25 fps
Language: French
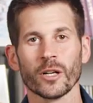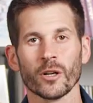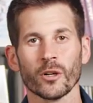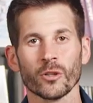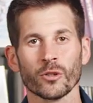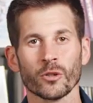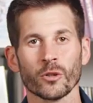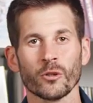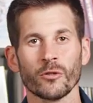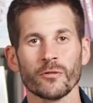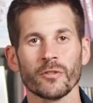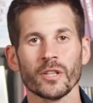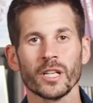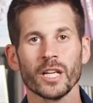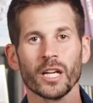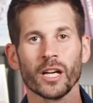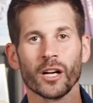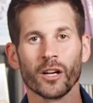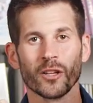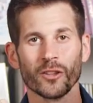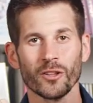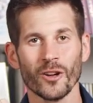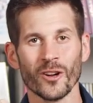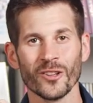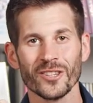retrouver
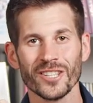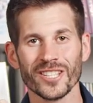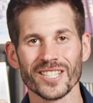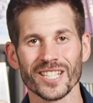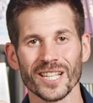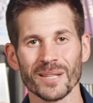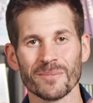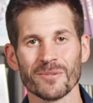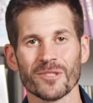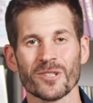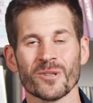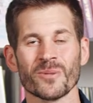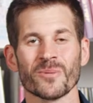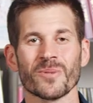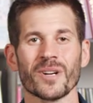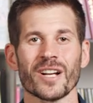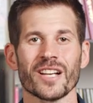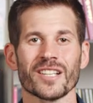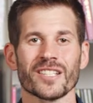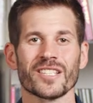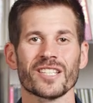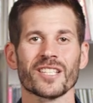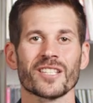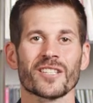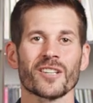en description
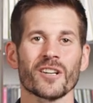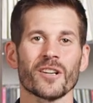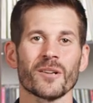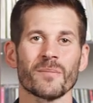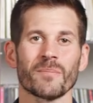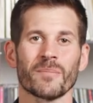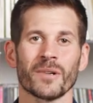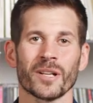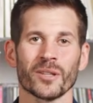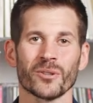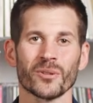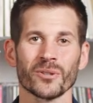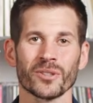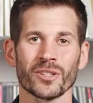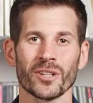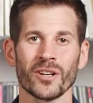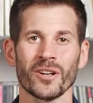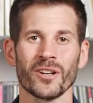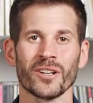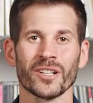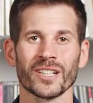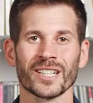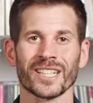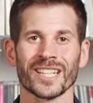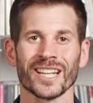ainsi que plein
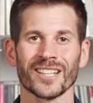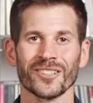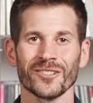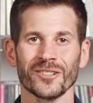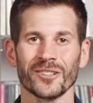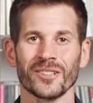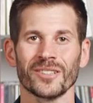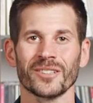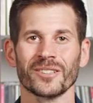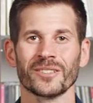d'autres cadeaux.